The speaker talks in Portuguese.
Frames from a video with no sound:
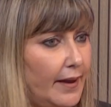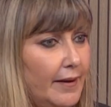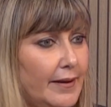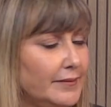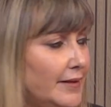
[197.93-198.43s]

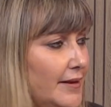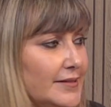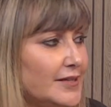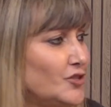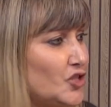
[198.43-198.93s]

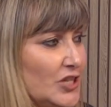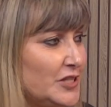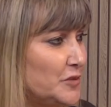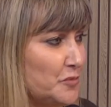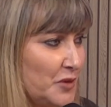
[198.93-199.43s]

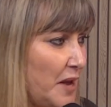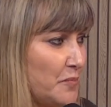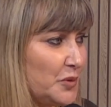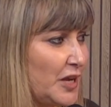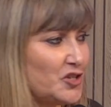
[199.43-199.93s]
interessantíssimo, né?
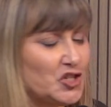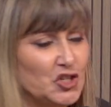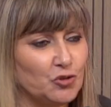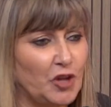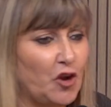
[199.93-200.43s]
Porque Sim, a gente ó.
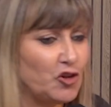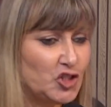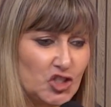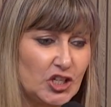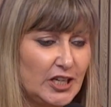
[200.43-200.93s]
não tem
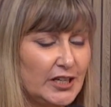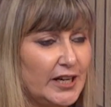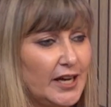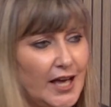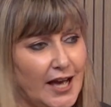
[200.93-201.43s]

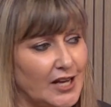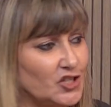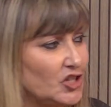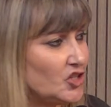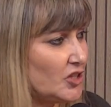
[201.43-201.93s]
rotina, a
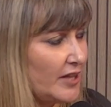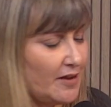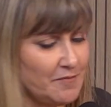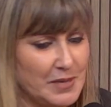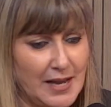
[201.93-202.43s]
gente
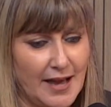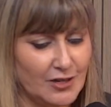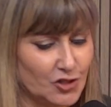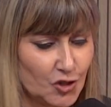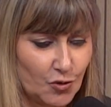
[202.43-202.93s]
tem
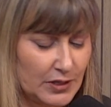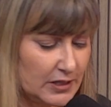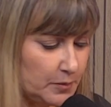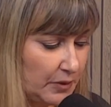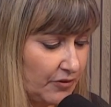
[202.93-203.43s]
milhares de
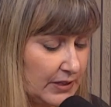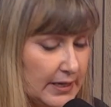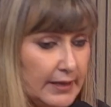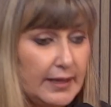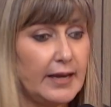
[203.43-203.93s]
coisas para
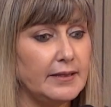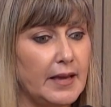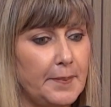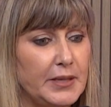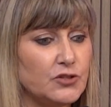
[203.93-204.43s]
fazer, e daí, de
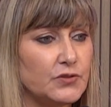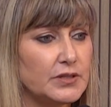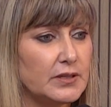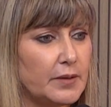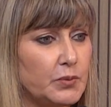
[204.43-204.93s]
repente,
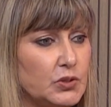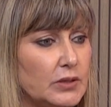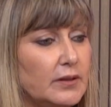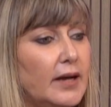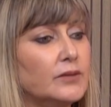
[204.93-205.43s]
você está
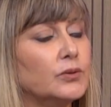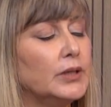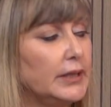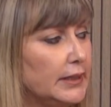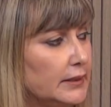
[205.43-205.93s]
aposentado,
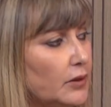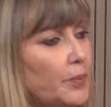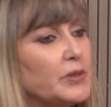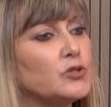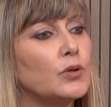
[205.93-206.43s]
então a
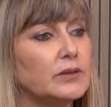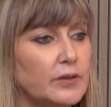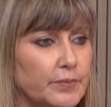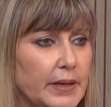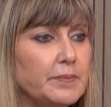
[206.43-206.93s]
pessoa
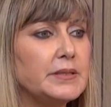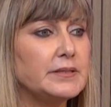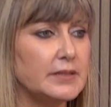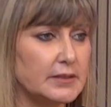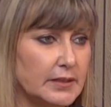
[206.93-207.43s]
também
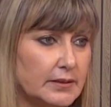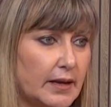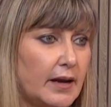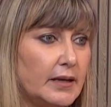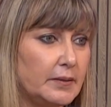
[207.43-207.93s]
precisa estar
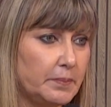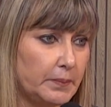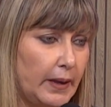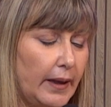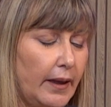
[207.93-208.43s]
tá aí
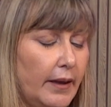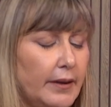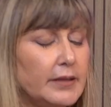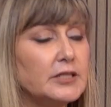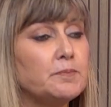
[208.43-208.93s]
é,
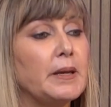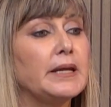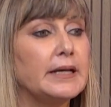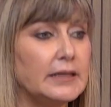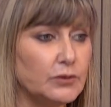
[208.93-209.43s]
é
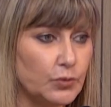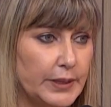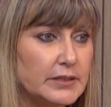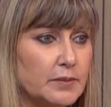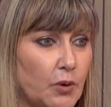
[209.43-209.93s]
esperando
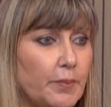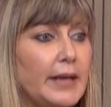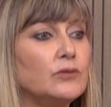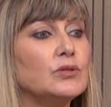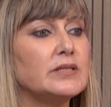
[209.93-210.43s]
esse
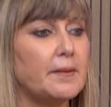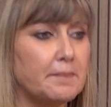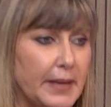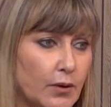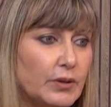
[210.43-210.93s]
momento e
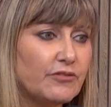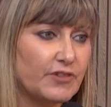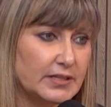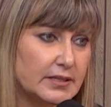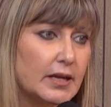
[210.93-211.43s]
saber o que
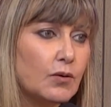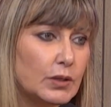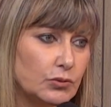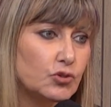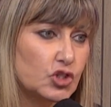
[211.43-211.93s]
fazer
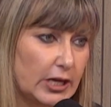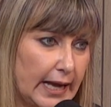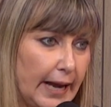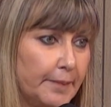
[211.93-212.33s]
quando chegar.